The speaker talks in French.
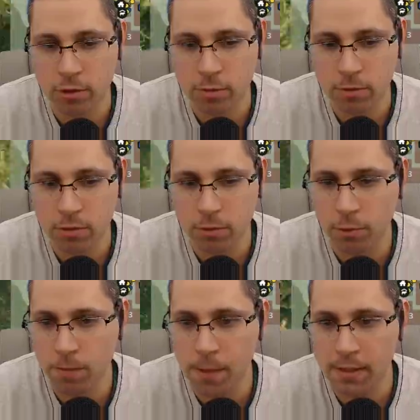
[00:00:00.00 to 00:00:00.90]
Je pense que
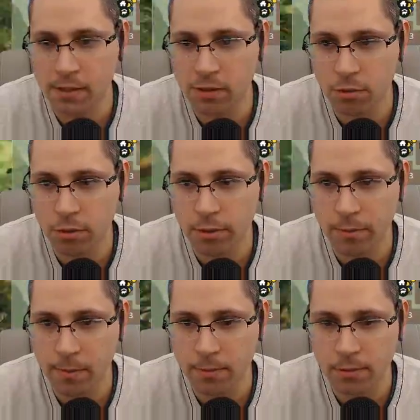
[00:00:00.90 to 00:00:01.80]
pour une partie solo, elle est
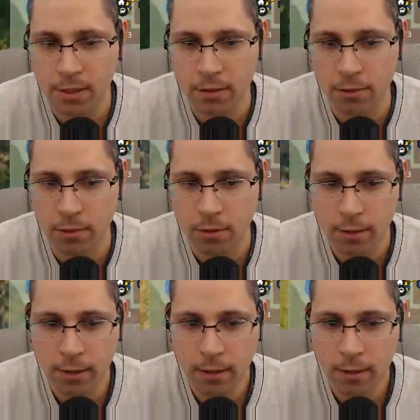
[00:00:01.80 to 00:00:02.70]
vraiment de taille
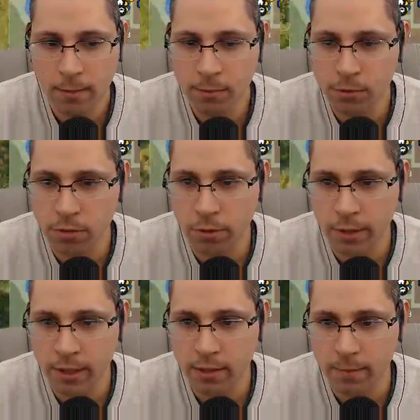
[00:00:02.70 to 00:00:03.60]
plus que
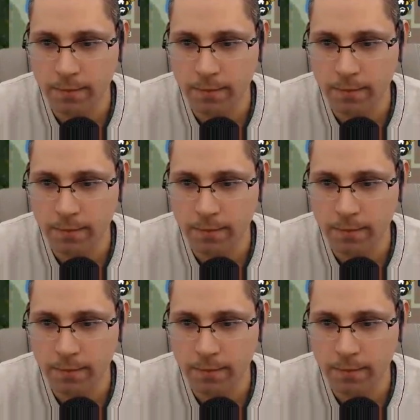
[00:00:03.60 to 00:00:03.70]
correcte.